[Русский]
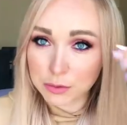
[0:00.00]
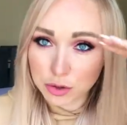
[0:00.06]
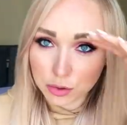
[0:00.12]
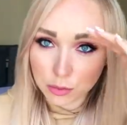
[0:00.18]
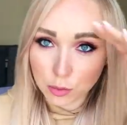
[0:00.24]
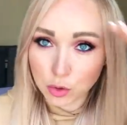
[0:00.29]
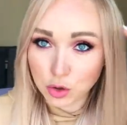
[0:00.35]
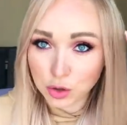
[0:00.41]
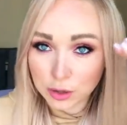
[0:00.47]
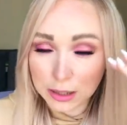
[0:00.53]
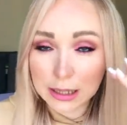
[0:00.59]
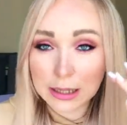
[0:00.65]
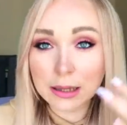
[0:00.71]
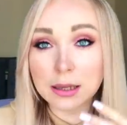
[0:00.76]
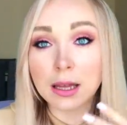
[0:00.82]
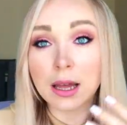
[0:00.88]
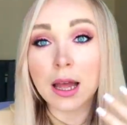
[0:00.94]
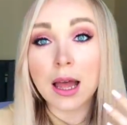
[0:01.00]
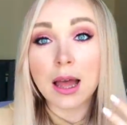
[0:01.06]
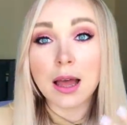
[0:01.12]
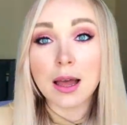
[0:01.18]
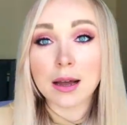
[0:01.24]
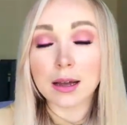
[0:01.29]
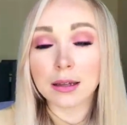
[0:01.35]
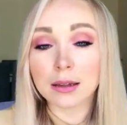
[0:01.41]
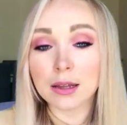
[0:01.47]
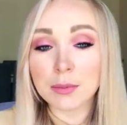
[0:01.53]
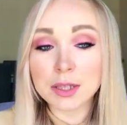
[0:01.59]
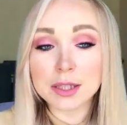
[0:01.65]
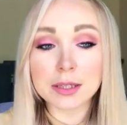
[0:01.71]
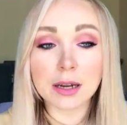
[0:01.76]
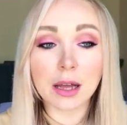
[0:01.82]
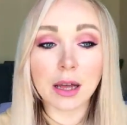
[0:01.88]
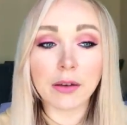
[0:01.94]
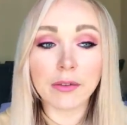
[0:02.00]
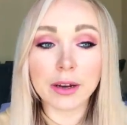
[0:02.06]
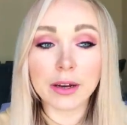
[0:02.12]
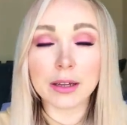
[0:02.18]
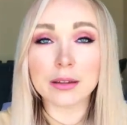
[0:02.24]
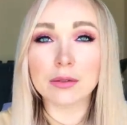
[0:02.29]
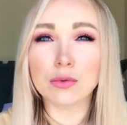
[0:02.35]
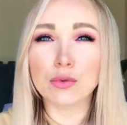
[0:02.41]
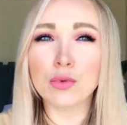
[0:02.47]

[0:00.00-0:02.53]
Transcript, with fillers: что они очень длинные. Когда мастера говорят,